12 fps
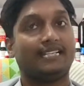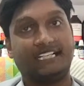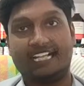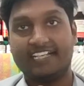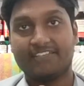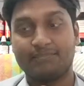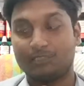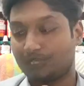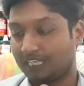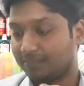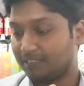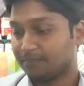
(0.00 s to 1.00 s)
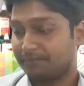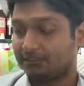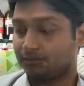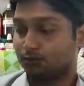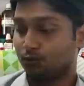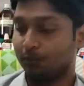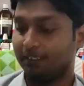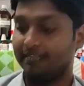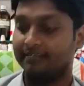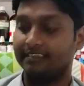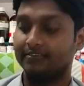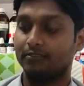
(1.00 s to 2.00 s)
लाइफ में तो आज मेरे पास दो
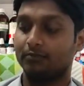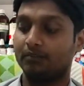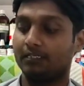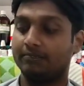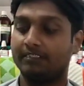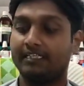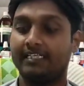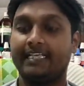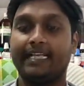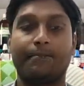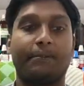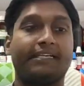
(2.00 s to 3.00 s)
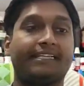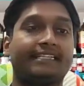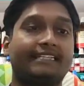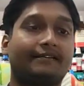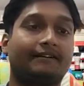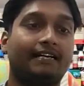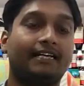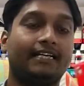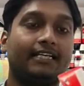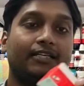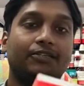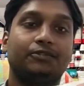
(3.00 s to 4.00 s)
मेडिसिन उपलब्ध है एक पेटेंट दवा
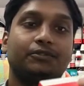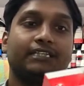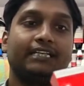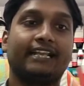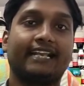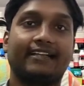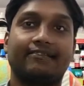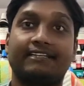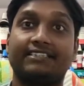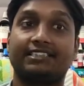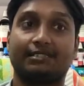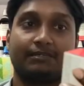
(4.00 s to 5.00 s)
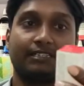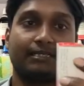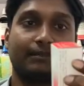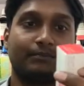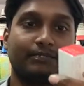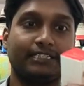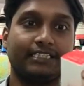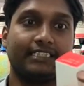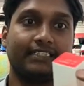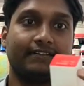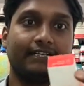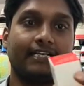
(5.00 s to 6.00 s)
है जो की रेकवेक जर्मन कंपनी की
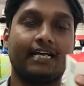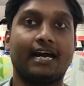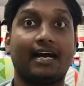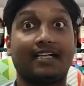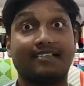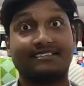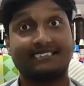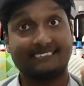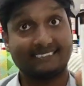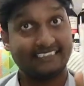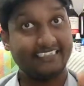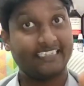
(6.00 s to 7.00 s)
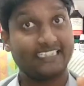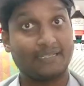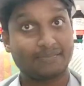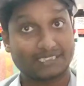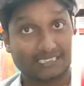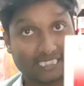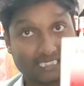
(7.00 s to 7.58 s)
दवा है आर सिक्सटी के नाम से